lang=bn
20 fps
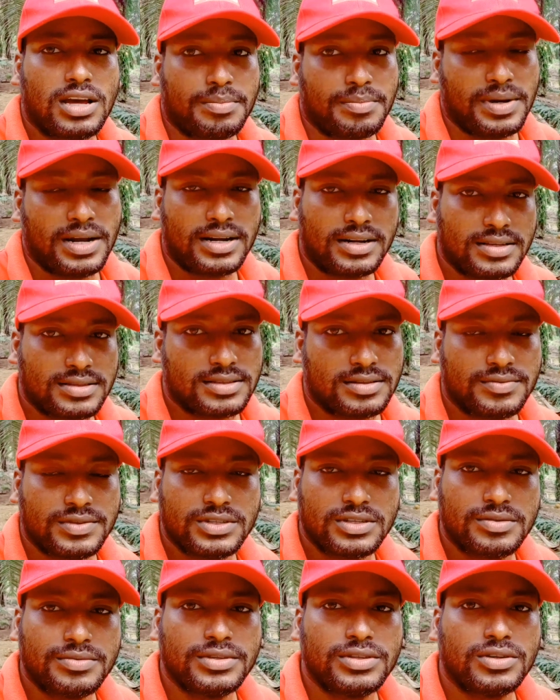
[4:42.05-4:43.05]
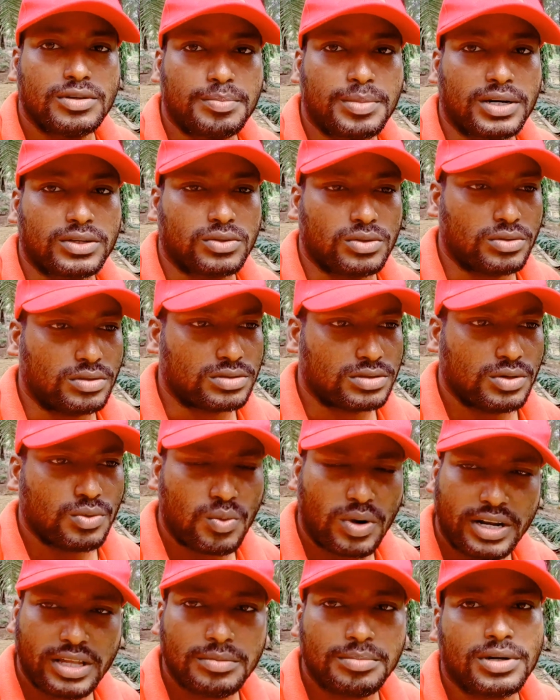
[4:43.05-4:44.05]
আর প্লান্টেশন ভিসার ভিতরে পার্থক্য আসলে
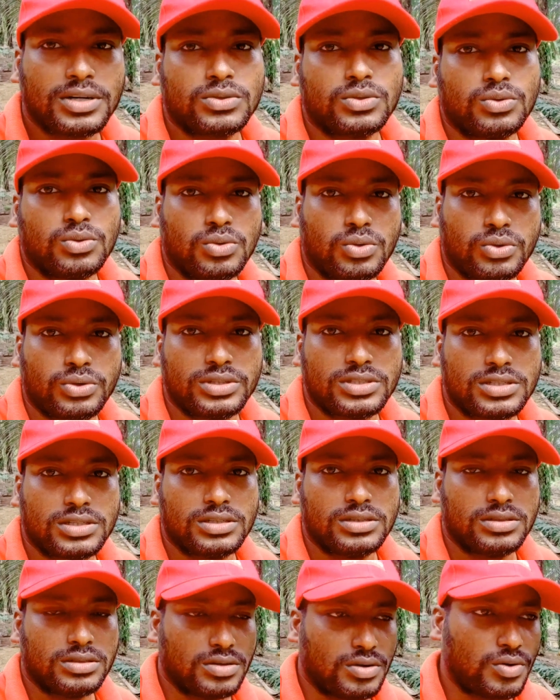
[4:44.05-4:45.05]
অনেক পার্থক্য রয়েছে